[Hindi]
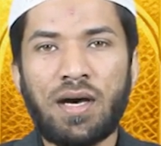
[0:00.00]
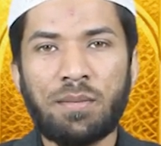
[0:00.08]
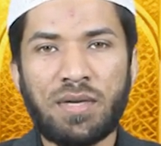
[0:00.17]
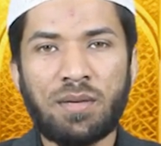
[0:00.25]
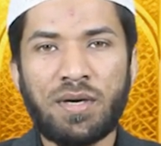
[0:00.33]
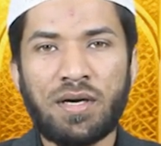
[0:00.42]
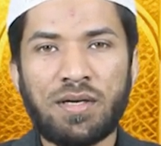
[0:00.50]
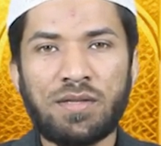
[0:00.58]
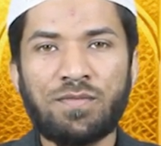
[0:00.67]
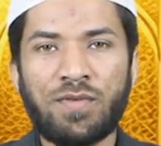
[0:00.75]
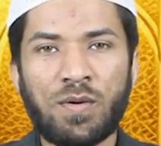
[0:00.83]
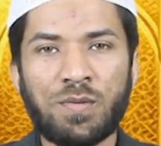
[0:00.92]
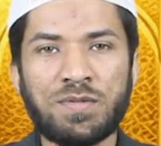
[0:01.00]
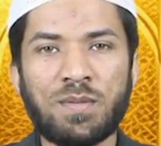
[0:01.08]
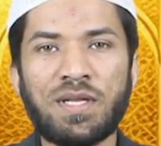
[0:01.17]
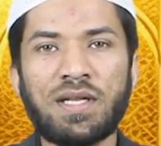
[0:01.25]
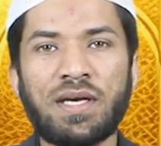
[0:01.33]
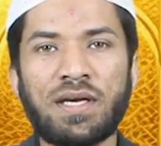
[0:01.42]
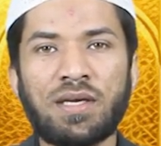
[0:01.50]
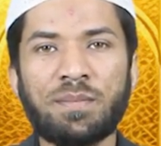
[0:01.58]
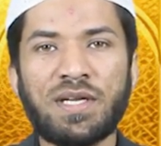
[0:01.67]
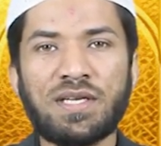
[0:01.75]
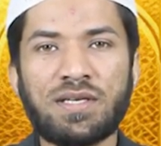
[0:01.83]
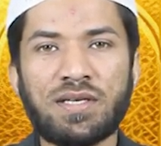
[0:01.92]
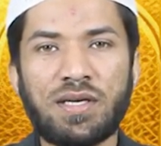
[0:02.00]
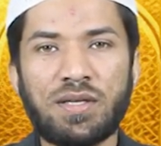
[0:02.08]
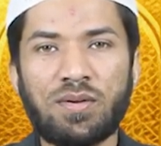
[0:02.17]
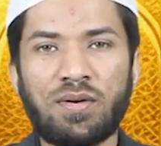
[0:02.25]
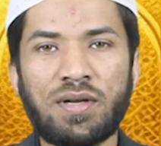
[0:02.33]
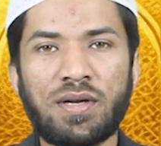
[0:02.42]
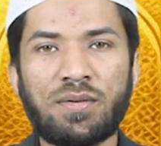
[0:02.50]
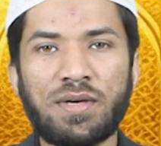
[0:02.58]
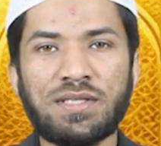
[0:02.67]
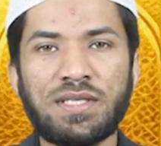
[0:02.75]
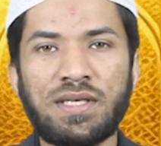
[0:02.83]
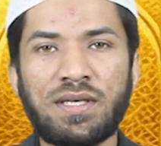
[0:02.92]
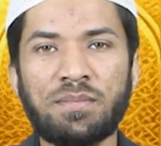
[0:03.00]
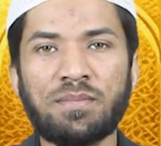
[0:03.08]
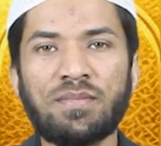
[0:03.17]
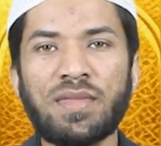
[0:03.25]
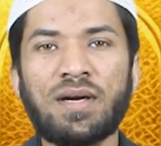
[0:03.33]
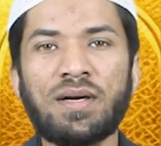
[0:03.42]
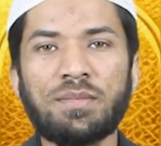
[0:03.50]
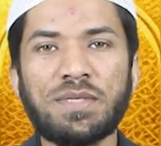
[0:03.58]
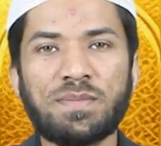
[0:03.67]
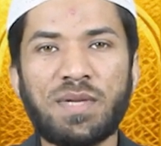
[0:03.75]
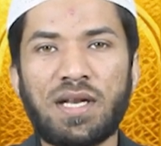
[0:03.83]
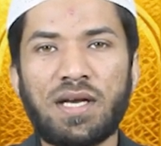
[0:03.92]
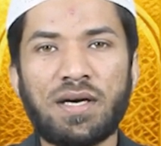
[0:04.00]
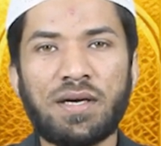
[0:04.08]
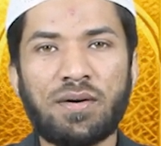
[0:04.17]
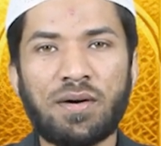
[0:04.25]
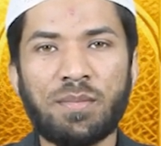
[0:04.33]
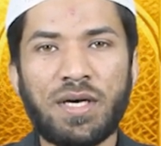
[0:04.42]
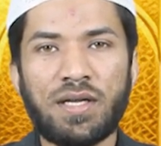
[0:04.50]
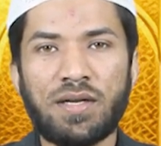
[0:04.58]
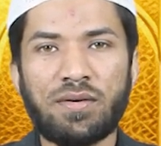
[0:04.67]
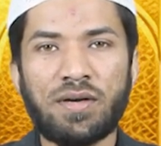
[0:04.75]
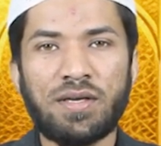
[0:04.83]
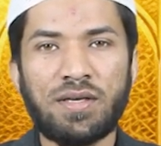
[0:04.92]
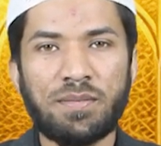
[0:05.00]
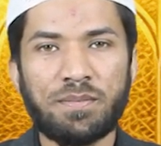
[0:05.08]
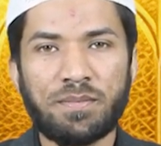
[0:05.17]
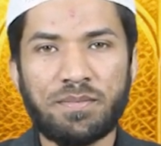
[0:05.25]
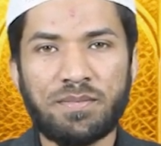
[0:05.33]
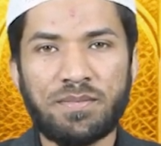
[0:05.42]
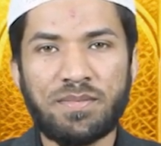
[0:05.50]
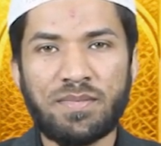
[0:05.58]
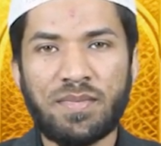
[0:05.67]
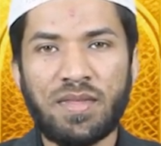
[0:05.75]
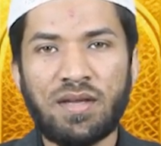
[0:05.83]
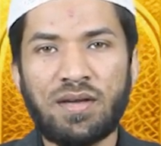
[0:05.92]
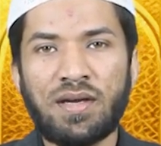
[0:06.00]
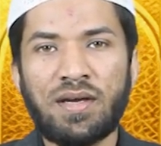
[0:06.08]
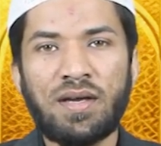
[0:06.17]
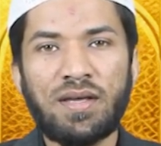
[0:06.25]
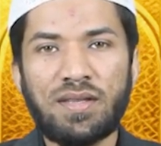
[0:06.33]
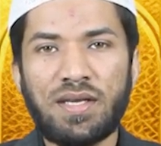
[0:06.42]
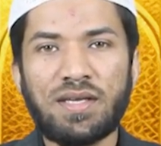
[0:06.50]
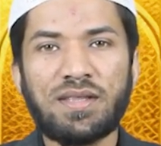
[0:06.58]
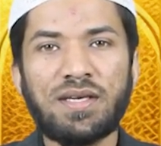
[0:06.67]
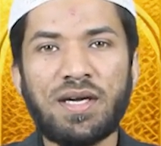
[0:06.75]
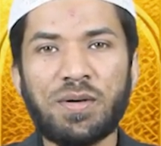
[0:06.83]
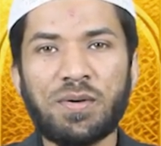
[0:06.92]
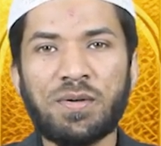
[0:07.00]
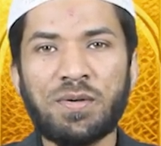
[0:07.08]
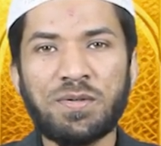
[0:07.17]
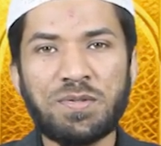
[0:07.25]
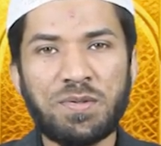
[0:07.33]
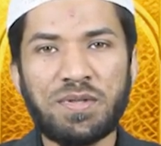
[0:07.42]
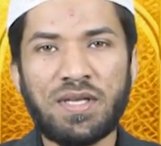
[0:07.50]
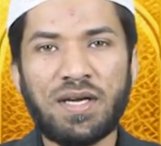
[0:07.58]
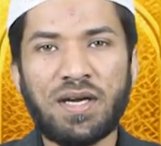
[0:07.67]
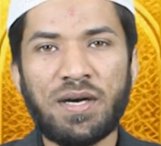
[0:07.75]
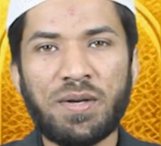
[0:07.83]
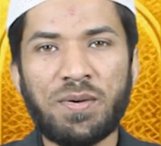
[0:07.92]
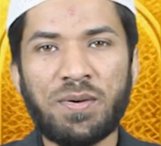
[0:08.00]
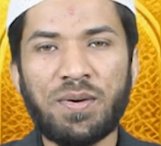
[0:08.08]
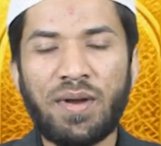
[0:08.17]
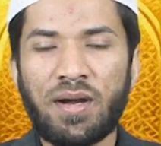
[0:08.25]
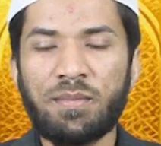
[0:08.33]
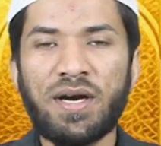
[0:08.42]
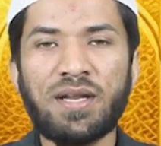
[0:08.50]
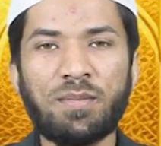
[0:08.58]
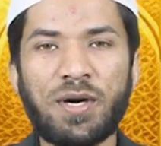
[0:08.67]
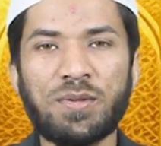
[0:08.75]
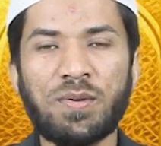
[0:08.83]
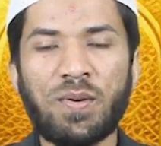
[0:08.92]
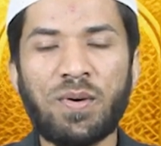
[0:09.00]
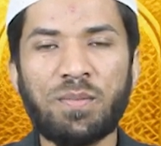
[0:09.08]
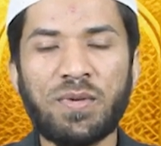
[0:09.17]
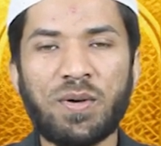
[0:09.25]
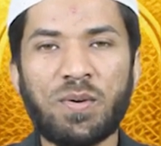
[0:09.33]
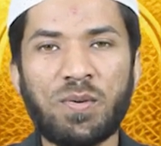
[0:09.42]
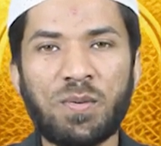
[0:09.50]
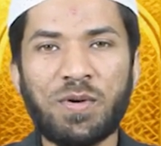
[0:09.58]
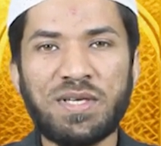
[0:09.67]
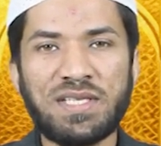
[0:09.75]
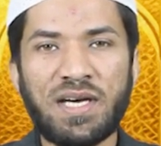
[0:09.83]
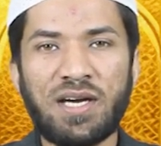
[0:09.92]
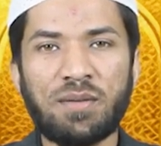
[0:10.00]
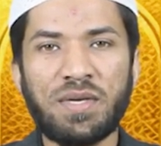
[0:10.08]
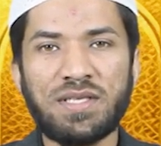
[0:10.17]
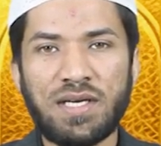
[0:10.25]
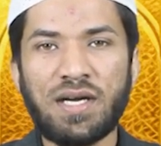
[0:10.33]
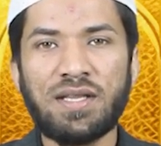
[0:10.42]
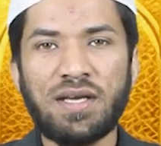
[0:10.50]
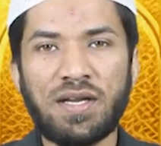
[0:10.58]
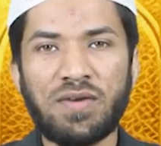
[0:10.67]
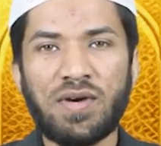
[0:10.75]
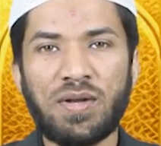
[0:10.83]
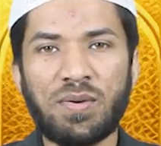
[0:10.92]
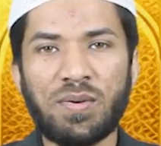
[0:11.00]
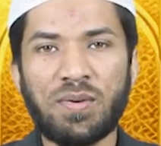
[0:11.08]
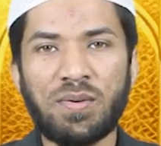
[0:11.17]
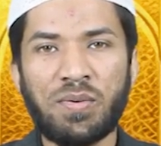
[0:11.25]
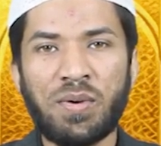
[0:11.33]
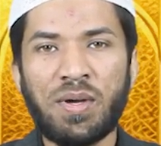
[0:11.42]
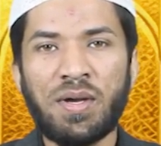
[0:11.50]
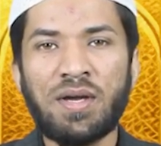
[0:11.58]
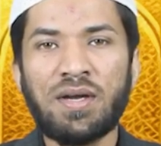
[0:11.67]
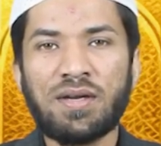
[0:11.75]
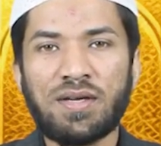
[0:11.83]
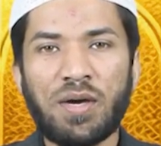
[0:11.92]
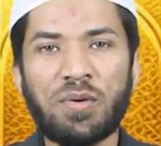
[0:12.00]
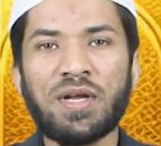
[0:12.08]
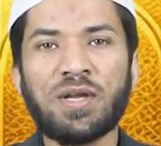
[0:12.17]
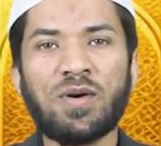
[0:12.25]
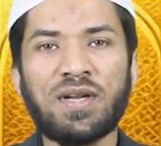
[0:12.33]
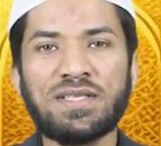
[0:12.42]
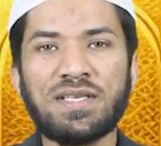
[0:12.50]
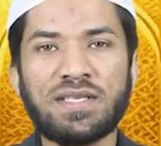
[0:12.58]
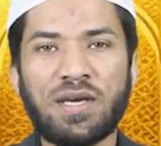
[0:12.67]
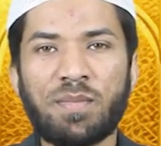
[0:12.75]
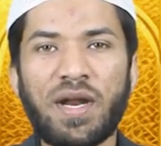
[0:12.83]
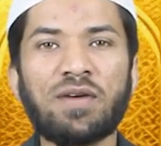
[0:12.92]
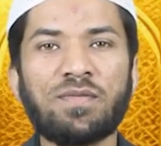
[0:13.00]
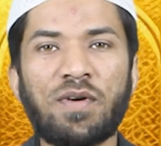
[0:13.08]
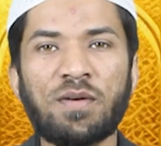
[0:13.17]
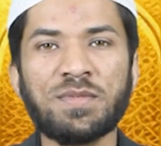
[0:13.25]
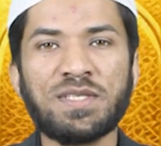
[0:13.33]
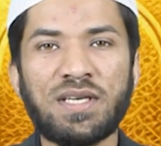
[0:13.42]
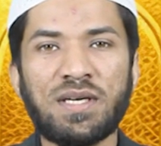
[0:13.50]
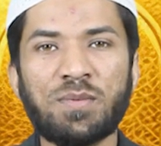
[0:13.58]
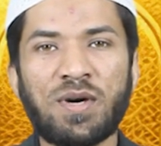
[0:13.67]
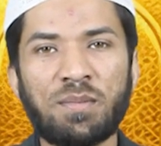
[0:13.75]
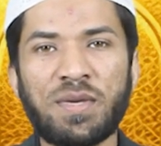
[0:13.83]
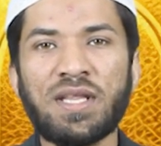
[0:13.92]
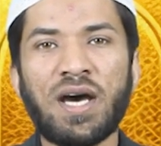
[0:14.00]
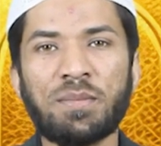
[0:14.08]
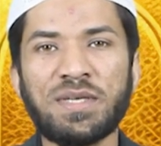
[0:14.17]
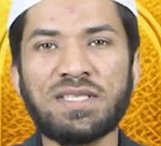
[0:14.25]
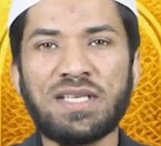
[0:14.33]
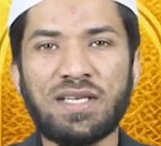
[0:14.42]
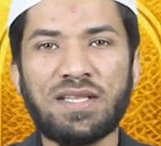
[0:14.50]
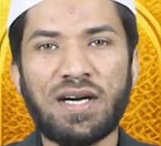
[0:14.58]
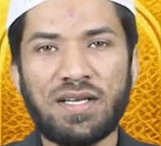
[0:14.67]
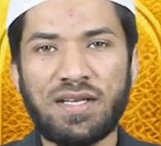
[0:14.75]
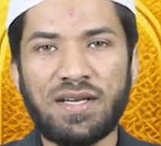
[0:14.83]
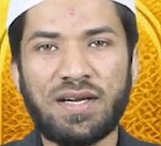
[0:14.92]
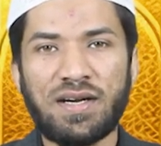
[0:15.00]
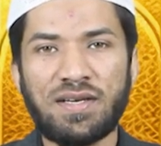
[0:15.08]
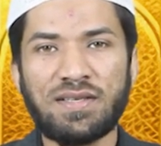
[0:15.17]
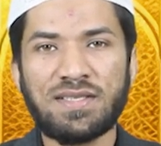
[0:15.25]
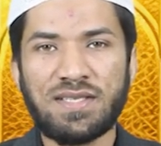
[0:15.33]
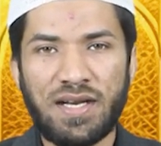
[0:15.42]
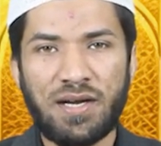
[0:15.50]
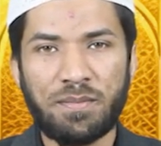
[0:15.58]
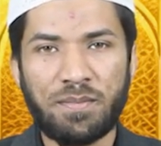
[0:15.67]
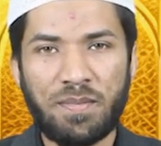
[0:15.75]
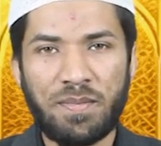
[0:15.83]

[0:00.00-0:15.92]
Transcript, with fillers: अम्माबाद फ़ाउज़बिल्लिनशैतरजीम बसमीम देखती आँखों सुनते कानों और हमारी बातों को अपने कलूब अजहान में जगह देने वालों को शाहरुख टेक्नोलॉजीज़ के प्लेटफॉर्म से मोहम्मद हामिद सईद कादरी का सलाम